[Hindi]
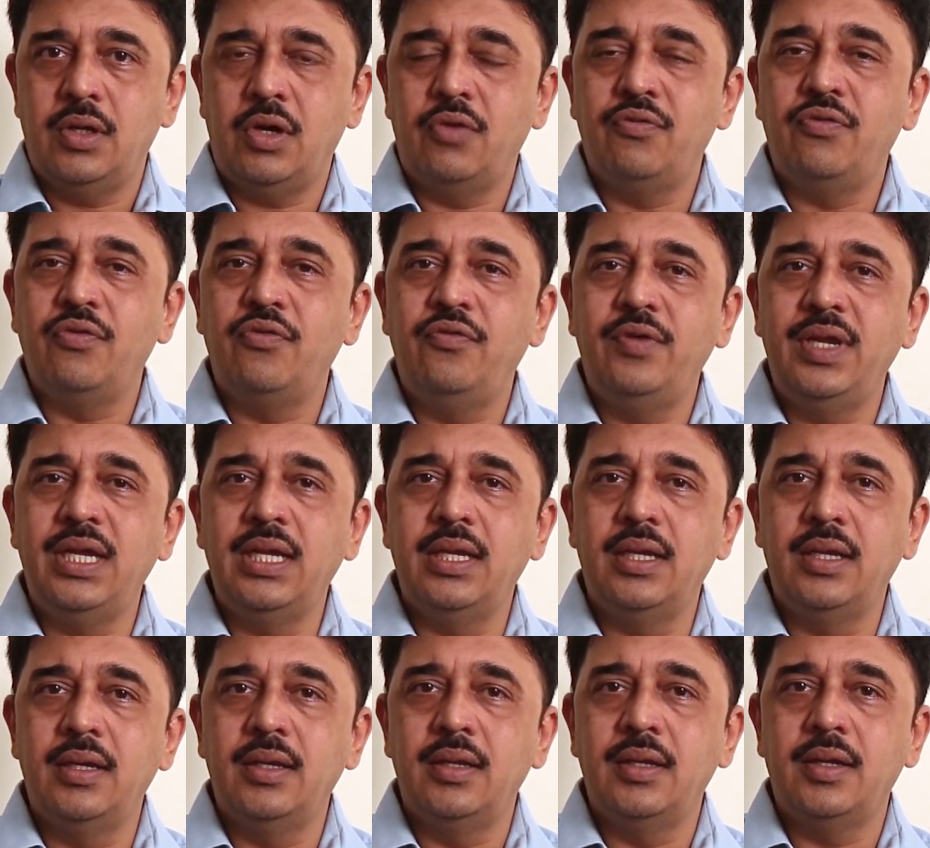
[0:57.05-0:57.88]
ऑफ अ
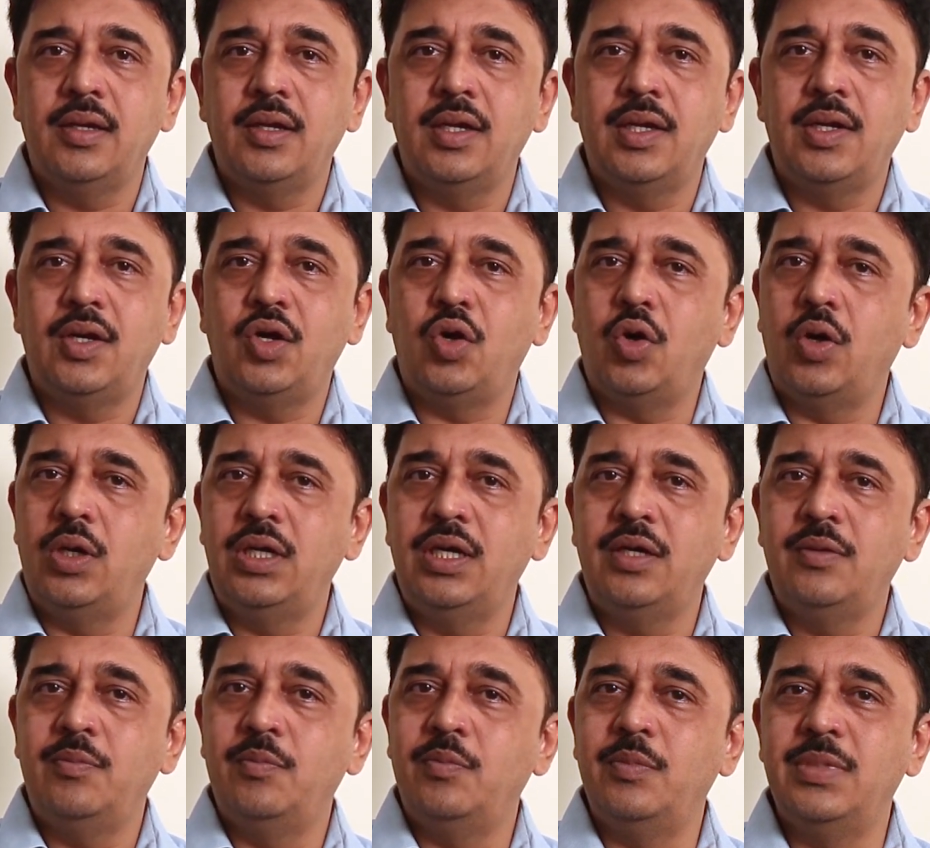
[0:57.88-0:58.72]
व्हील
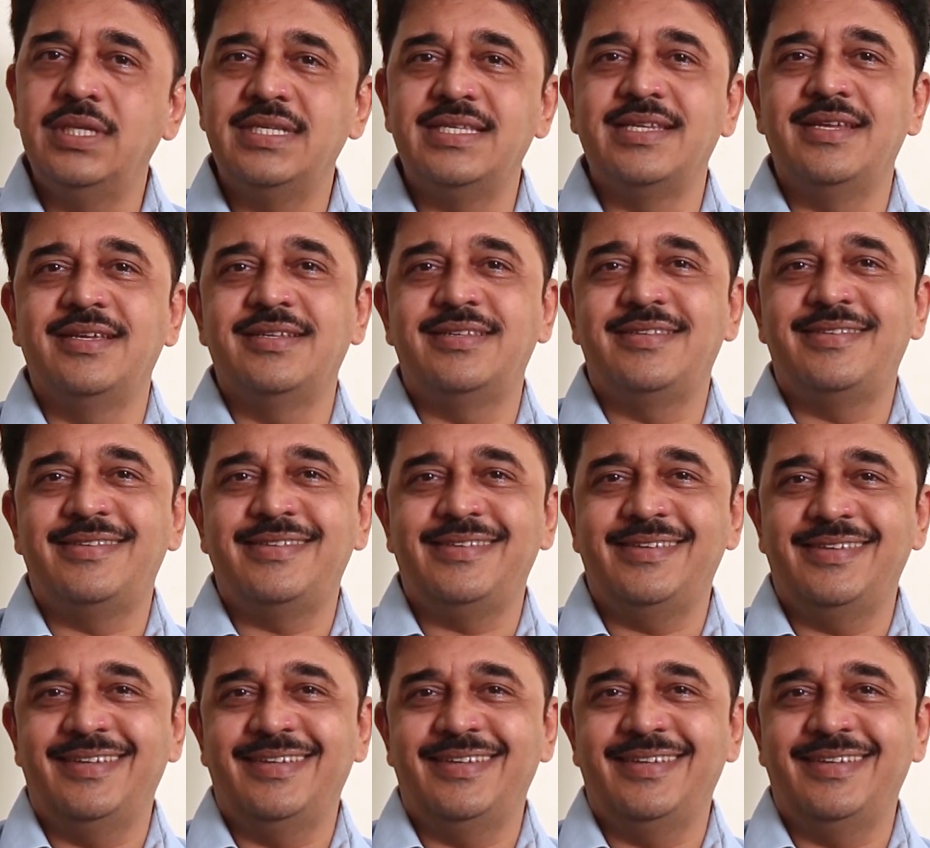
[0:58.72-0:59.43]
कॉल्ड बिजनेस